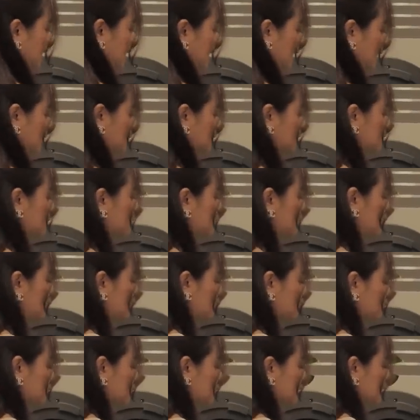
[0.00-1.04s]
ấn
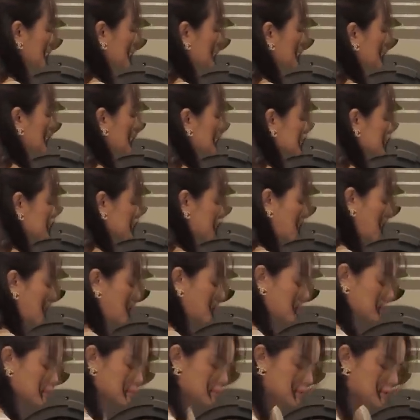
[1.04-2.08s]
một chiếc nút sau
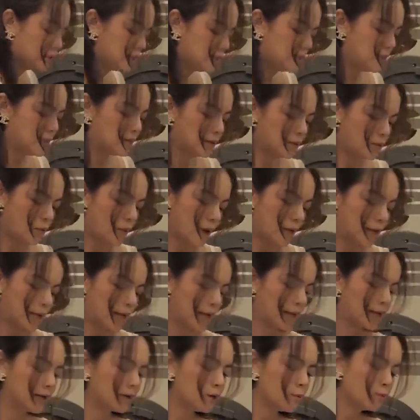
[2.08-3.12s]
đó thì hoàn
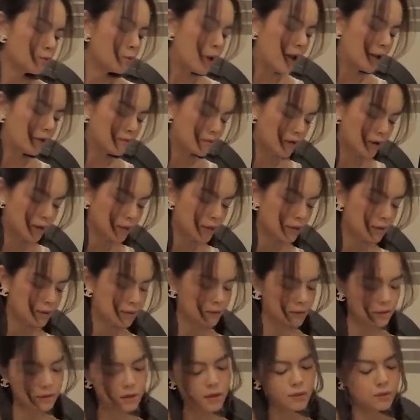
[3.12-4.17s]
thành công đoạn với
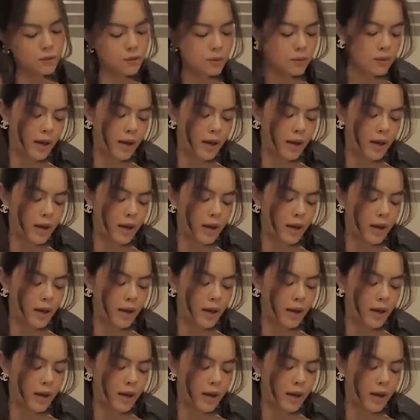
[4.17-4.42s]
chiếc